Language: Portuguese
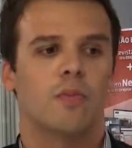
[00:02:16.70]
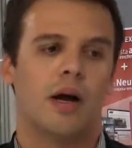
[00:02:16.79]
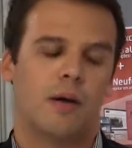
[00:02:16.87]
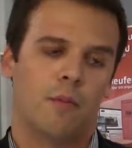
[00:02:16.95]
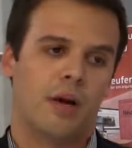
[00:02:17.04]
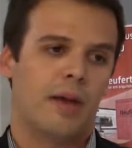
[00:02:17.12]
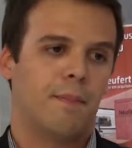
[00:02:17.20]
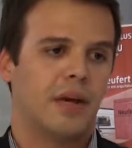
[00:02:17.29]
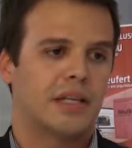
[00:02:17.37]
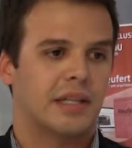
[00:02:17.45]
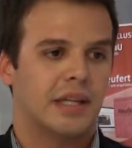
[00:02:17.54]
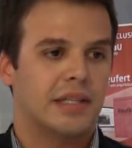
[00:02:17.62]
uma, uma
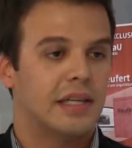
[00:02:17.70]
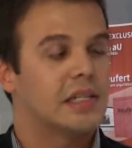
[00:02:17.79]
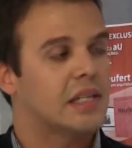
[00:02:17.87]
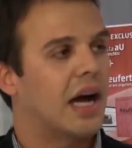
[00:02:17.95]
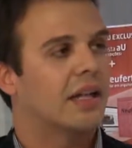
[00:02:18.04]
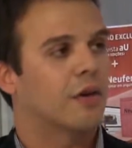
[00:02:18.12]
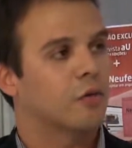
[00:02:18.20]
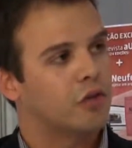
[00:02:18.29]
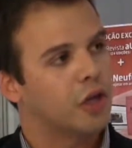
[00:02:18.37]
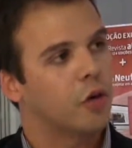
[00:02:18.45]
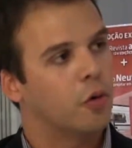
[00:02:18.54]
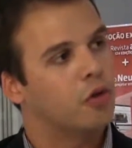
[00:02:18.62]
empresa terceirizada num
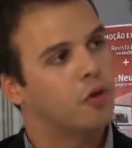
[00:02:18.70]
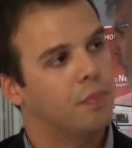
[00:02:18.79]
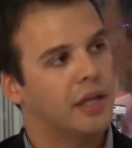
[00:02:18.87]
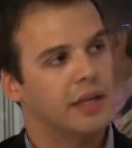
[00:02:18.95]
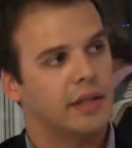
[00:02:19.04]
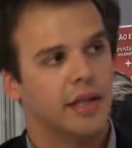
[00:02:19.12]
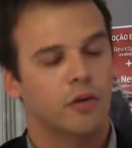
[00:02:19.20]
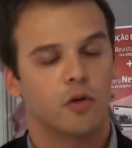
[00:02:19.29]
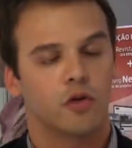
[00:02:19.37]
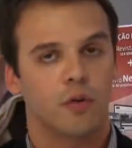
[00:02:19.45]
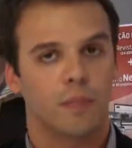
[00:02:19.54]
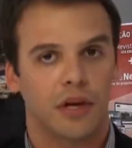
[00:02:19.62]
circuito BIM dentro
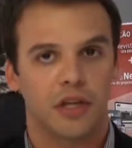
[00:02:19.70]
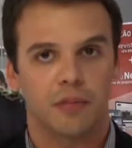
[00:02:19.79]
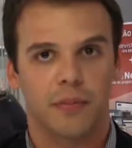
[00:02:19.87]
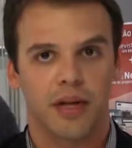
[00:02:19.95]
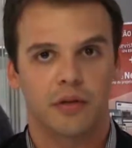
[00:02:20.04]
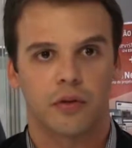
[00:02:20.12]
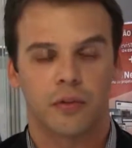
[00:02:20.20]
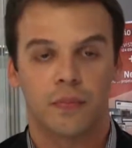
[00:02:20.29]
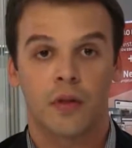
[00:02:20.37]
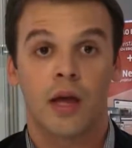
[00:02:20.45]
de um empreendimento,